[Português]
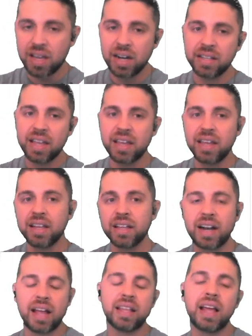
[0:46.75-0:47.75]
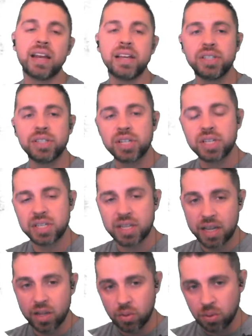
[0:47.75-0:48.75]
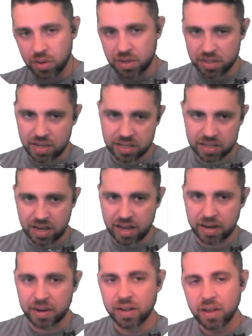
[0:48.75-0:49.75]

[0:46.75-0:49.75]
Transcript: e ele tem que entrar na lista de seguidores da Sara.